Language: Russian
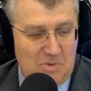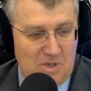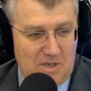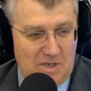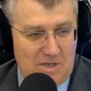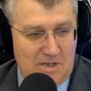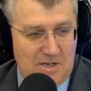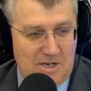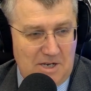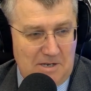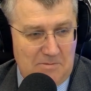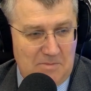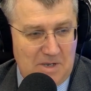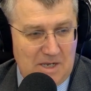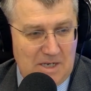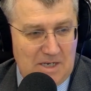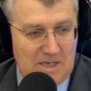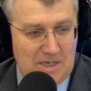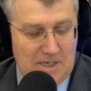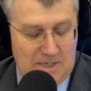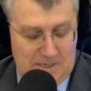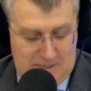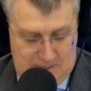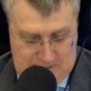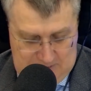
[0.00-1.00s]
деньгами.
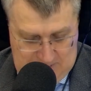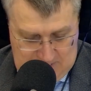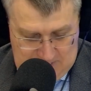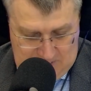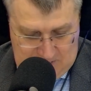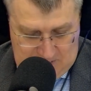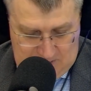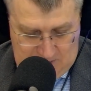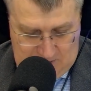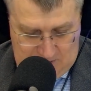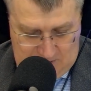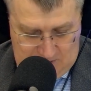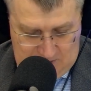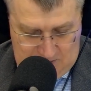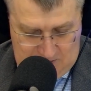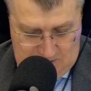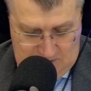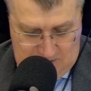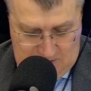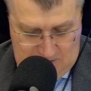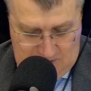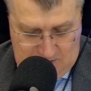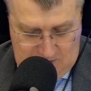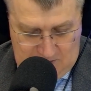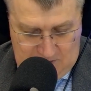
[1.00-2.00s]

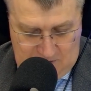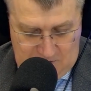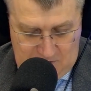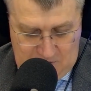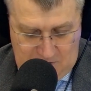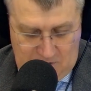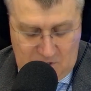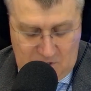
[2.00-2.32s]
Э, и,